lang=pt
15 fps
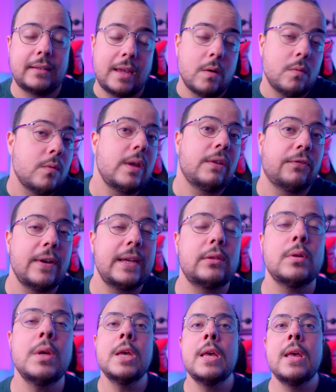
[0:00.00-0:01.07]
que é o
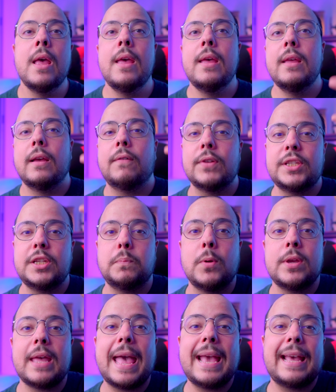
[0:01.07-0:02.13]
efeito vocês
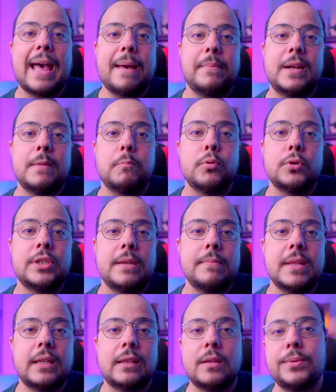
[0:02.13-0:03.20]
põem a câmara por
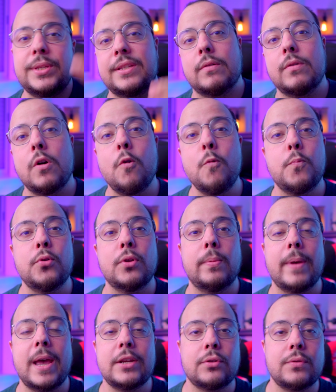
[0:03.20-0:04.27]
cima da televisão ou por
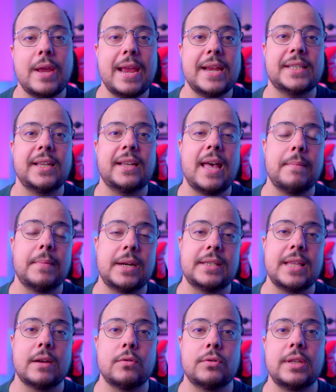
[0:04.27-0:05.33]
debaixo, esta câmara
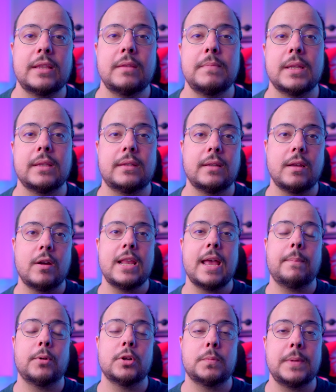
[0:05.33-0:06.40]
está constantemente a olhar
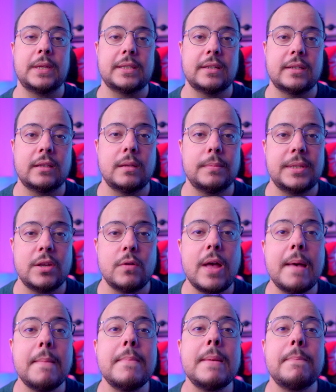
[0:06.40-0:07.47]
para os pixels da televisão,
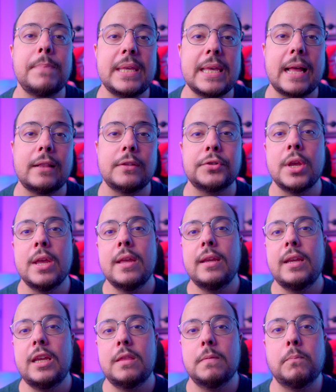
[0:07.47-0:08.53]
a mapeá-los
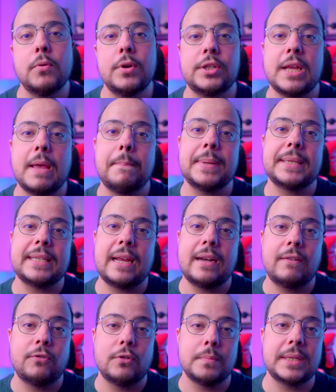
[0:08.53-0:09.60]
e depois a passar a
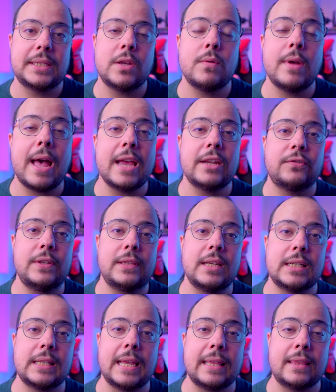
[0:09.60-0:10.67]
informação às
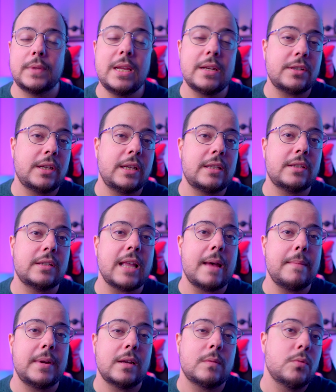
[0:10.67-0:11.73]
fitas LED. E estes kits de
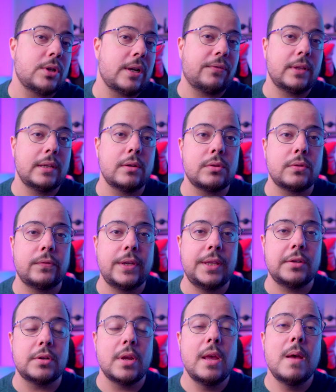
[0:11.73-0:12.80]
câmara, como eu já falei noutros
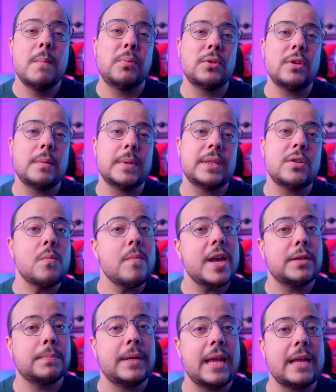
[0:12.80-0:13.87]
vídeos, por norma são
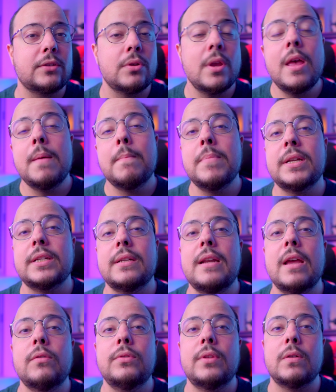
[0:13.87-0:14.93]
mais baratos, mas
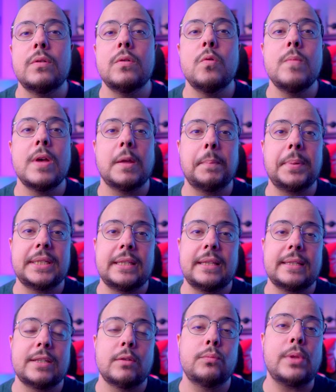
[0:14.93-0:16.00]
não dão uma
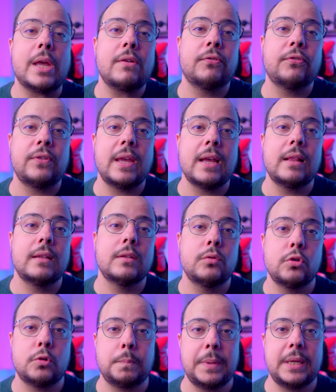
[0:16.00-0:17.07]
representação tão fiel
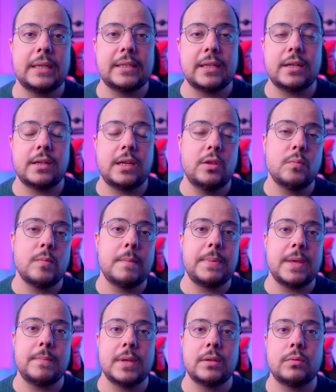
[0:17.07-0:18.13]
dos pixels e do
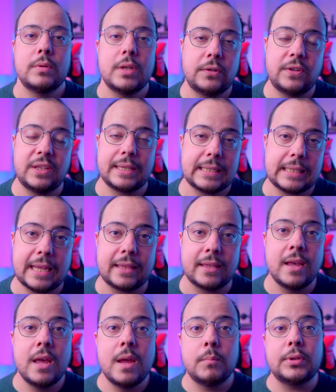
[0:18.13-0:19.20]
mapeamento nas fitas LED.
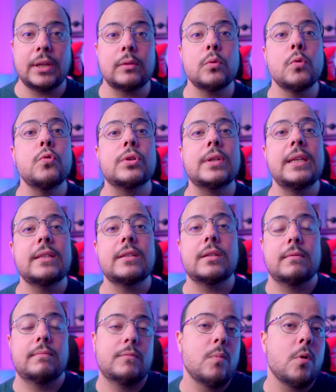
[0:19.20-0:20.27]
Portanto, os
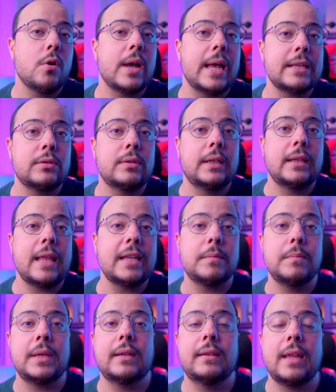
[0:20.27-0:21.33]
kits, como é o caso da
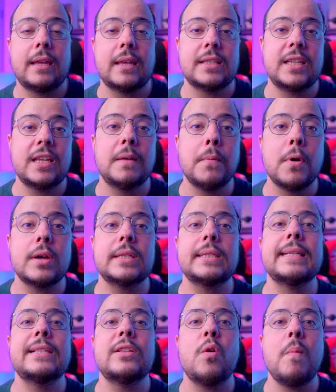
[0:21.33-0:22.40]
Lightme, que tem a Syncbox,
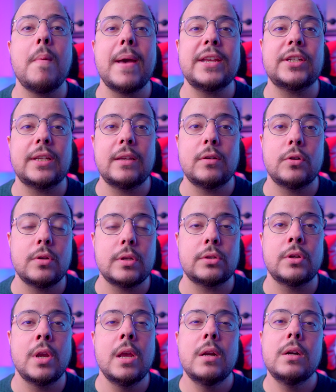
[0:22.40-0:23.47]
são mais
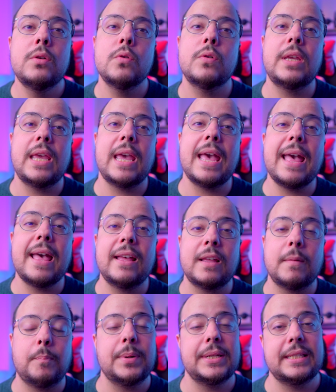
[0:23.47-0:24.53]
rigorosos no que é a
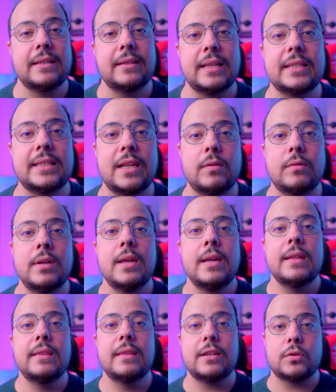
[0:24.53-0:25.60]
representação
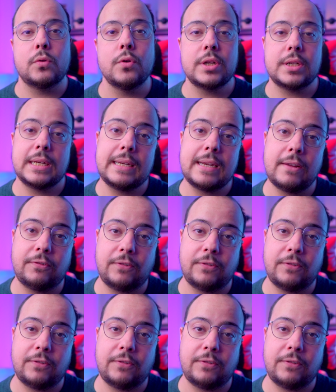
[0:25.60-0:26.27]
das cores na